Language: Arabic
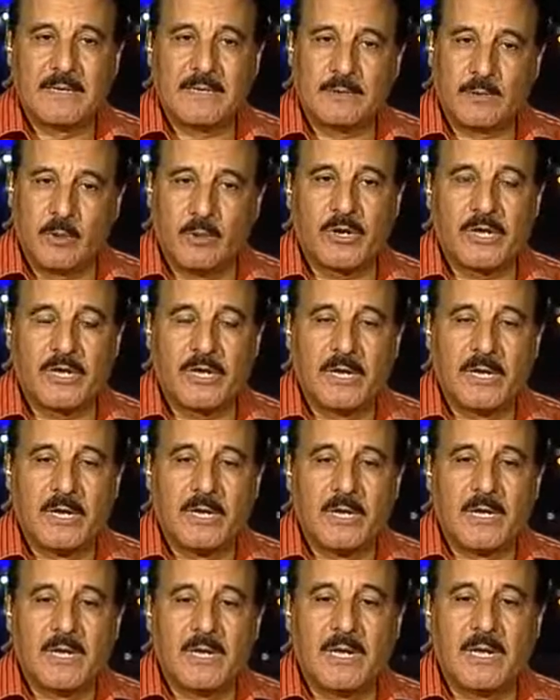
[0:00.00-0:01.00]
تركي
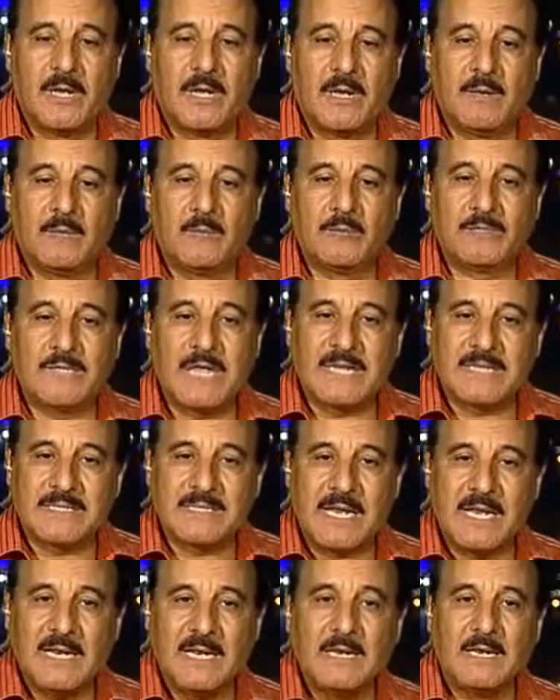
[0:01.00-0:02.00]
آه،
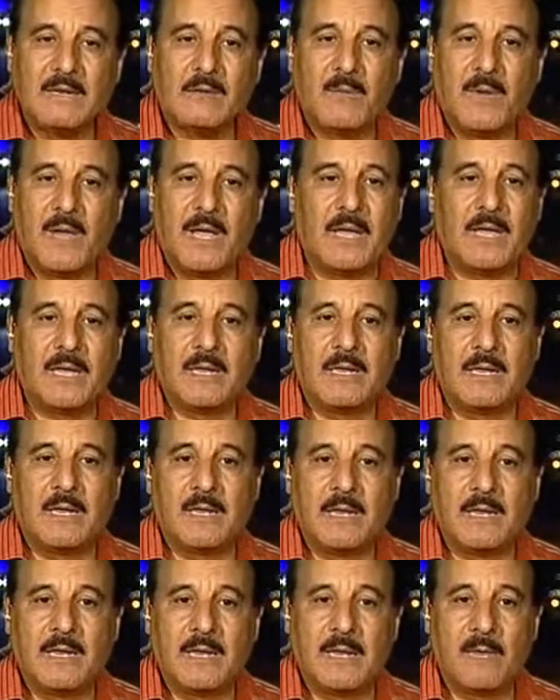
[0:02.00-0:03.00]
مسلسل يبقى
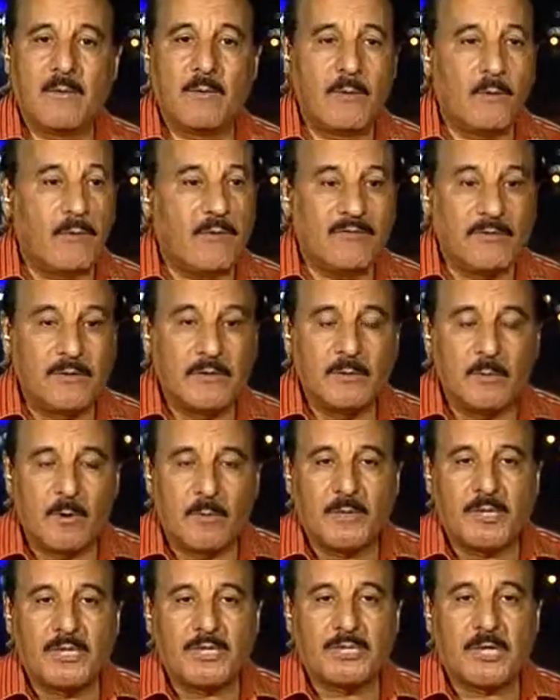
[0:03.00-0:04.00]
يبقى ولا حريم
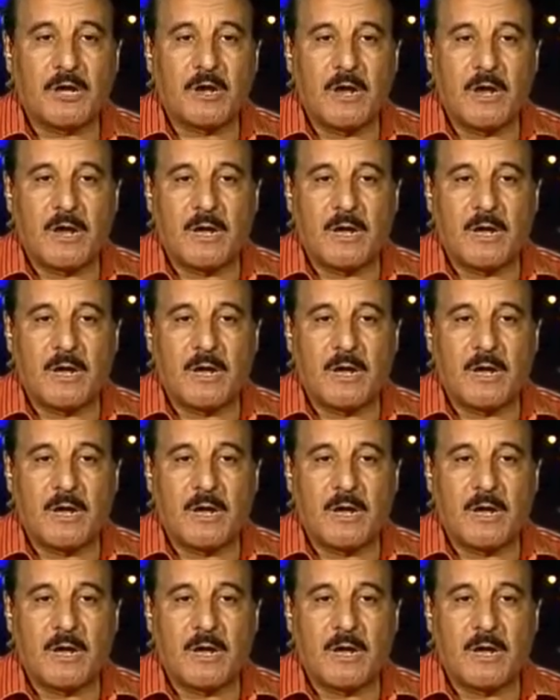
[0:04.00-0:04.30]
السلطان ده